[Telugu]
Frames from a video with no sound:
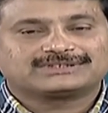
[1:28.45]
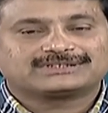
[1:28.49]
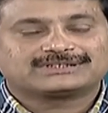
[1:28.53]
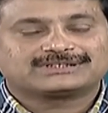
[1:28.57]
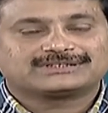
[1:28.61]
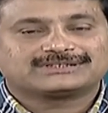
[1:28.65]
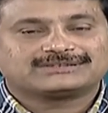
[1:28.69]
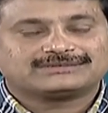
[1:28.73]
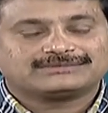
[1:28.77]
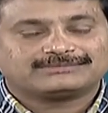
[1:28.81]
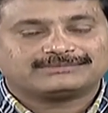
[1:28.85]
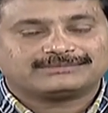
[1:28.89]
సో
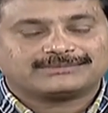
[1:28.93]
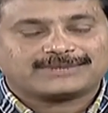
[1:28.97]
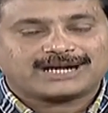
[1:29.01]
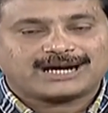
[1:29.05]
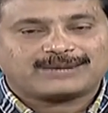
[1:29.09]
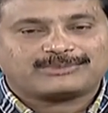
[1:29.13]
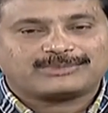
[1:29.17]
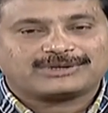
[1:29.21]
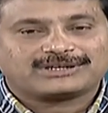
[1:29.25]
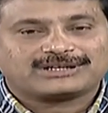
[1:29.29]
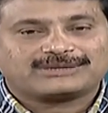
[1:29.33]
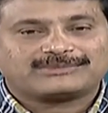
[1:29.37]

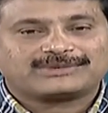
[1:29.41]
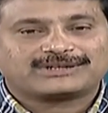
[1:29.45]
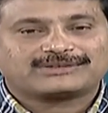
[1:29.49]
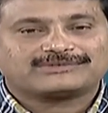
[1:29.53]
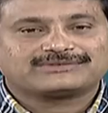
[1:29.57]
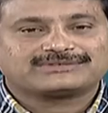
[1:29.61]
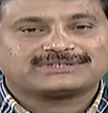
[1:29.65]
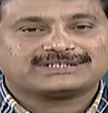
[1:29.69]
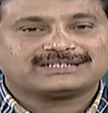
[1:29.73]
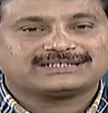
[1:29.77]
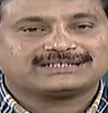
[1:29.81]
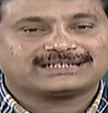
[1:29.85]
మామూలుగా
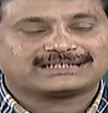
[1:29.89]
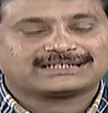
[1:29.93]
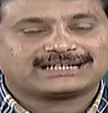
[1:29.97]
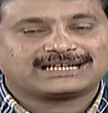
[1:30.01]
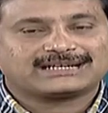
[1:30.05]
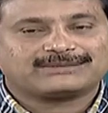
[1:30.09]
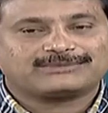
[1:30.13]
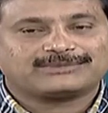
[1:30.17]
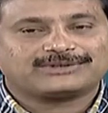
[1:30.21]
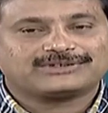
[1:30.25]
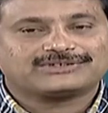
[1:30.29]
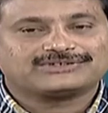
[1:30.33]
మనం
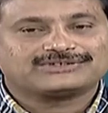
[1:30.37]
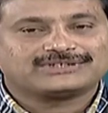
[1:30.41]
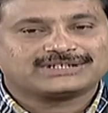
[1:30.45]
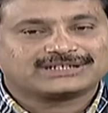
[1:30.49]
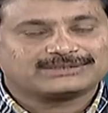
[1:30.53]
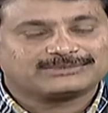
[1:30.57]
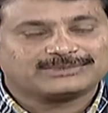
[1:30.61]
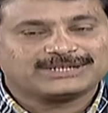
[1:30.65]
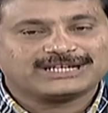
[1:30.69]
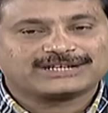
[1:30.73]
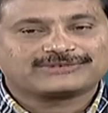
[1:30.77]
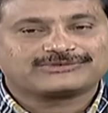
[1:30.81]
శీతాకాలంలో
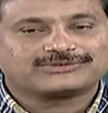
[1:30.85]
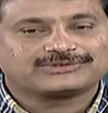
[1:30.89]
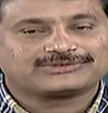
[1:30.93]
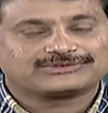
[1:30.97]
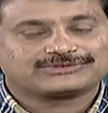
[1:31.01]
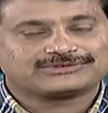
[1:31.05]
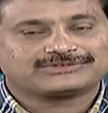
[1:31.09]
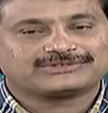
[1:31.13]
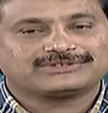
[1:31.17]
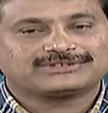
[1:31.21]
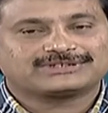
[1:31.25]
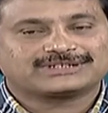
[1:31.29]
జలుబులు ఎక్కువ
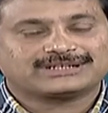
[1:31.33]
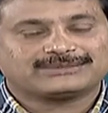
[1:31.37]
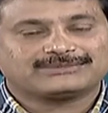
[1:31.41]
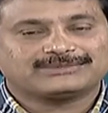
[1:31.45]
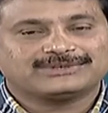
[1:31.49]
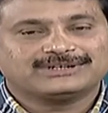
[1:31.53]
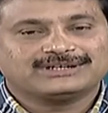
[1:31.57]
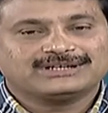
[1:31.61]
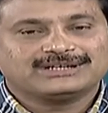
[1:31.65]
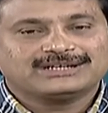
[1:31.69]
చూస్తుంటాం